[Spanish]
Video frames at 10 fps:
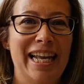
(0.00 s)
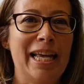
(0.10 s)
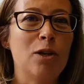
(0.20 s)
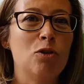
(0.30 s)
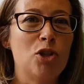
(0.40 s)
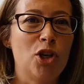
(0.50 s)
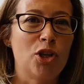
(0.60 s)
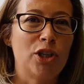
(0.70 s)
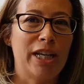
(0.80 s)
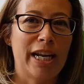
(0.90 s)
La
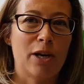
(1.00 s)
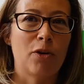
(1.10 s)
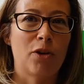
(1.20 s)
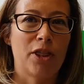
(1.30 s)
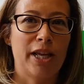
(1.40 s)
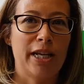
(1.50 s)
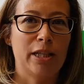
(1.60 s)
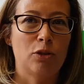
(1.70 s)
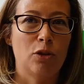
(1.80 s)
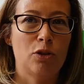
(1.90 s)
inclusión es reconocer
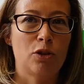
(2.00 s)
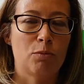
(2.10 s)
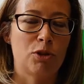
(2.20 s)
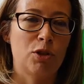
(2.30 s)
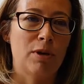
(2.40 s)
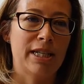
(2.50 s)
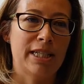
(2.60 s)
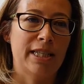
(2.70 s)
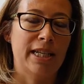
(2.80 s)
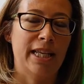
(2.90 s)
que todos somos iguales
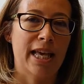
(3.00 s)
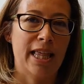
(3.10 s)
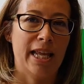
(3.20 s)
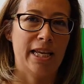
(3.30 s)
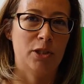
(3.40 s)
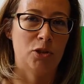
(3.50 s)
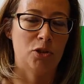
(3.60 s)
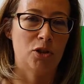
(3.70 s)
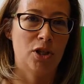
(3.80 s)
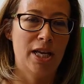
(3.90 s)
en dignidad y
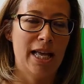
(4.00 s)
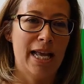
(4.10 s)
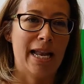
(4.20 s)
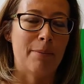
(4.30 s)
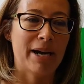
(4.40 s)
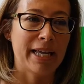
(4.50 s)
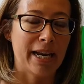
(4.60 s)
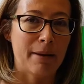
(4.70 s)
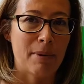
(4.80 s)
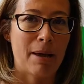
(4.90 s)
derechos. La,
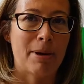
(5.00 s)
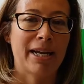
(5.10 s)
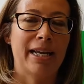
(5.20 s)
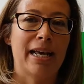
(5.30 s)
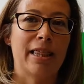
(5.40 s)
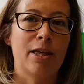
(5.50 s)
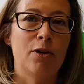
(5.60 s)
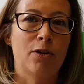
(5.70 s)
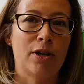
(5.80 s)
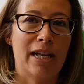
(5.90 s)

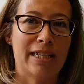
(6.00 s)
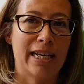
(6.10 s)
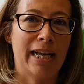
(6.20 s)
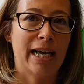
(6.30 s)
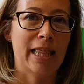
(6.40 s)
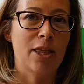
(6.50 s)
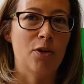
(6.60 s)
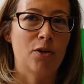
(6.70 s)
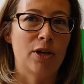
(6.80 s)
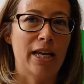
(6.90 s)
marginación, la
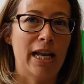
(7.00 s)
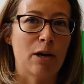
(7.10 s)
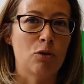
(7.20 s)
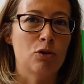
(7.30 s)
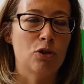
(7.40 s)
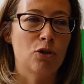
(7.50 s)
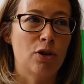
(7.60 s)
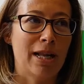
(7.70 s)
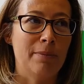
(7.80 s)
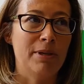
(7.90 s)
segregación, el acoso,
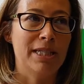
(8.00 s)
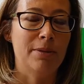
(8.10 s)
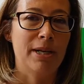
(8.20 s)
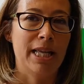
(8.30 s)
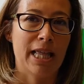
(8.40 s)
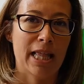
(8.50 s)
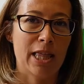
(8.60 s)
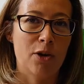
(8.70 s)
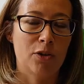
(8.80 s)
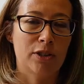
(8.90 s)
la
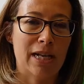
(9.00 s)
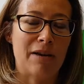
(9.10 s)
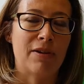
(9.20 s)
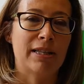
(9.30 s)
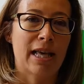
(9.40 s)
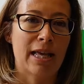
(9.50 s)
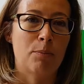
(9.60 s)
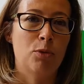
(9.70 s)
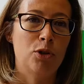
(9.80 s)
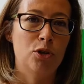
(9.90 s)
invisibilización, la falta de
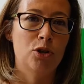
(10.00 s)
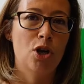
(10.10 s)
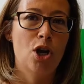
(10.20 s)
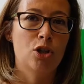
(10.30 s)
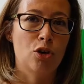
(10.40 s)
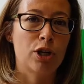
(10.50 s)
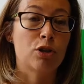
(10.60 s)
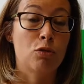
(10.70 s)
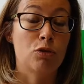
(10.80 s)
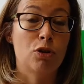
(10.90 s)
apoyos son
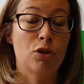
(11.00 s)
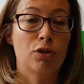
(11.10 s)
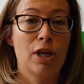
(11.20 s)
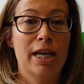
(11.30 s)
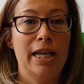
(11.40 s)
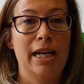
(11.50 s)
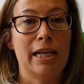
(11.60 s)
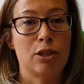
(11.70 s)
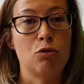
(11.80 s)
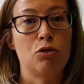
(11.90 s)
exclusión y la
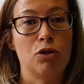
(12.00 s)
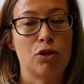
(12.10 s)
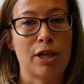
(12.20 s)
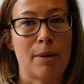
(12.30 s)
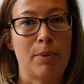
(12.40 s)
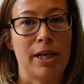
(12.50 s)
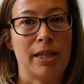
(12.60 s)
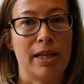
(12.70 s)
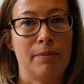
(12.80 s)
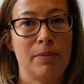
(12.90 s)
exclusión se
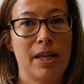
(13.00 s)
aprende.